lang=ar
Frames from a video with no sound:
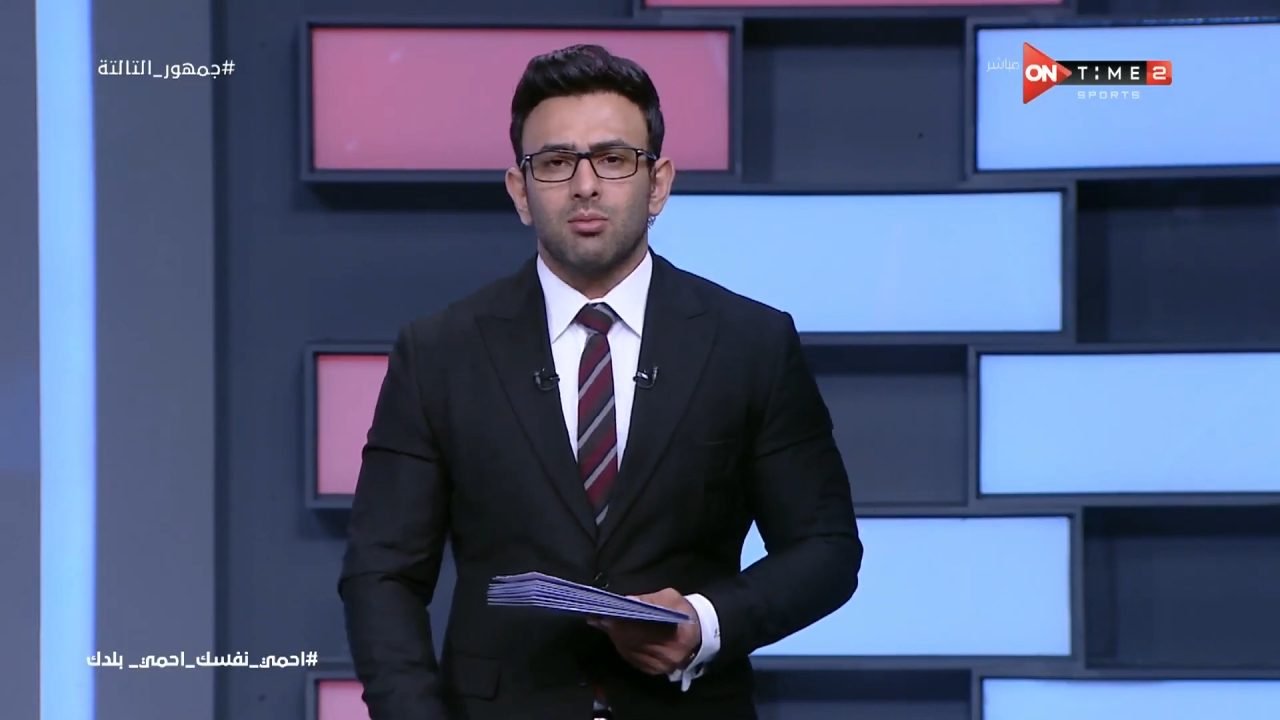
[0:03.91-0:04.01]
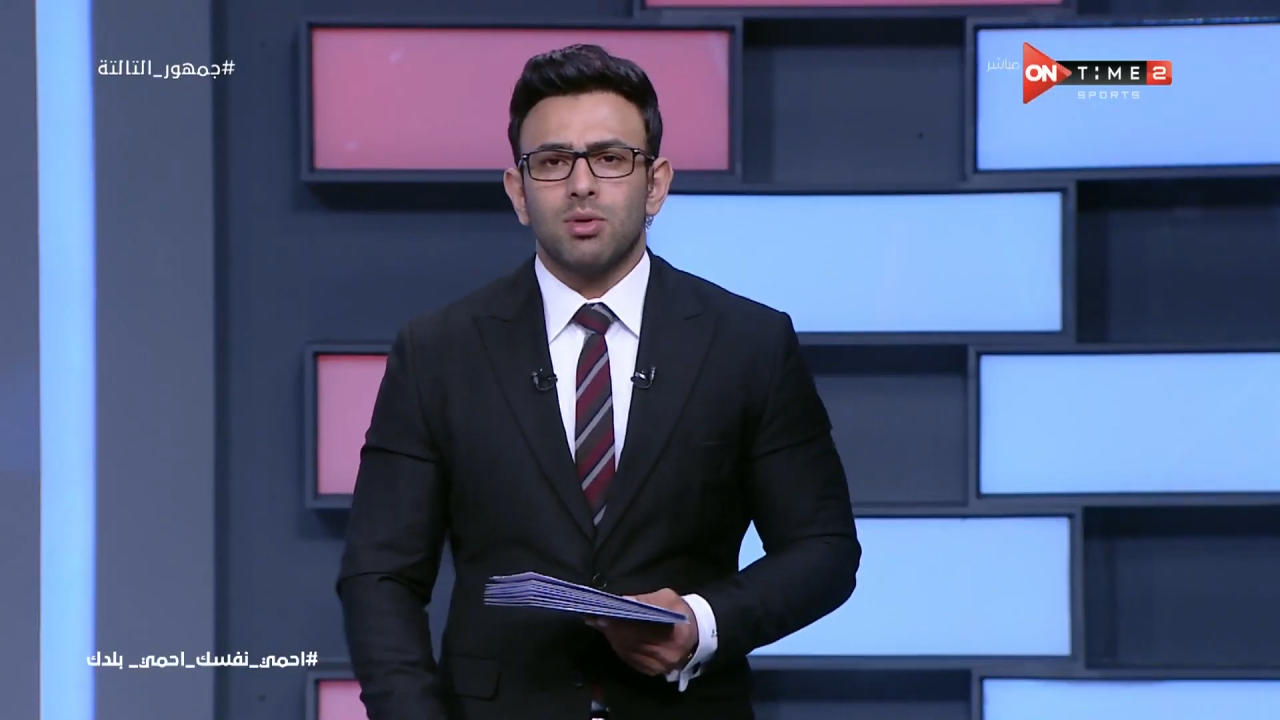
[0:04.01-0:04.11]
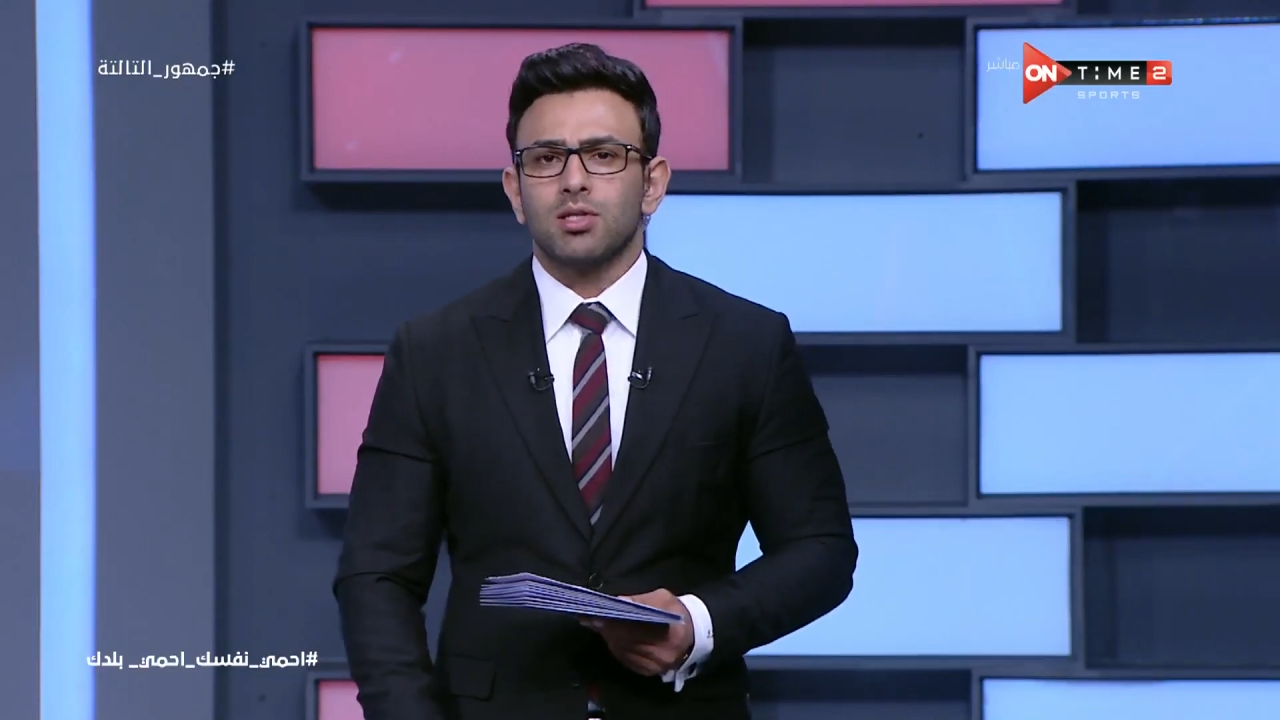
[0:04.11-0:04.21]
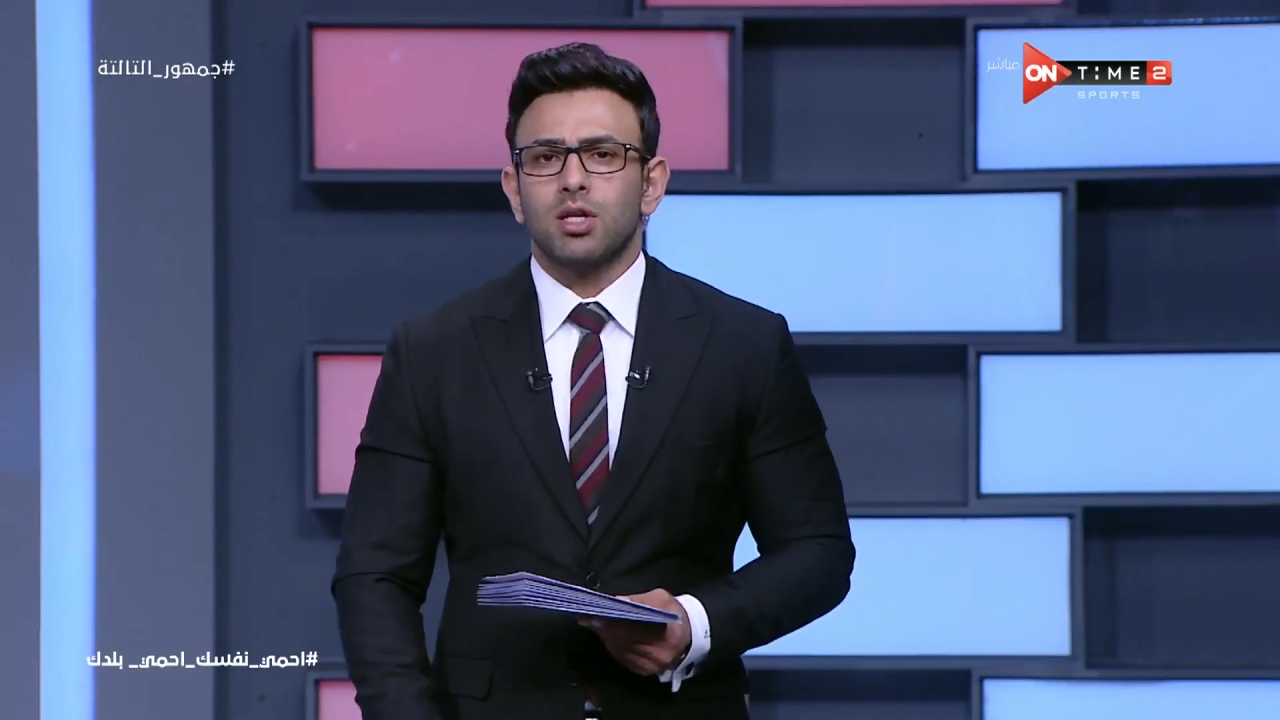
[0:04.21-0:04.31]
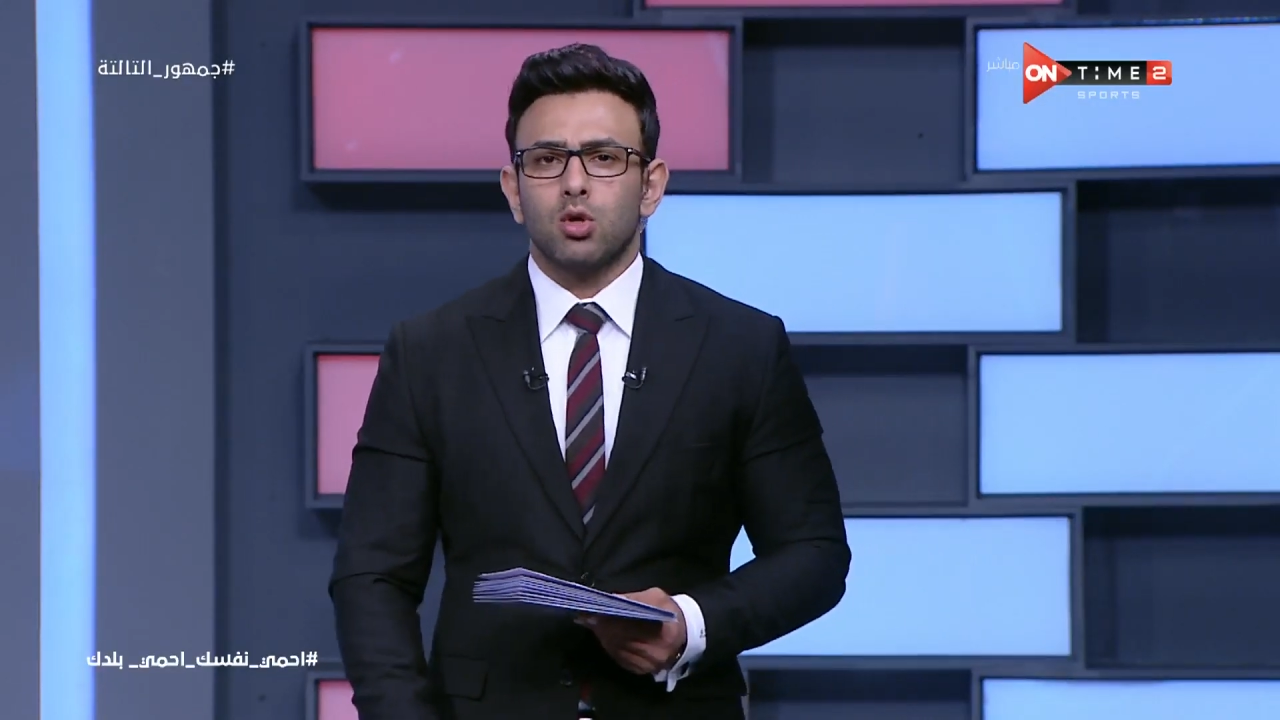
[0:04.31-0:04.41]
المصري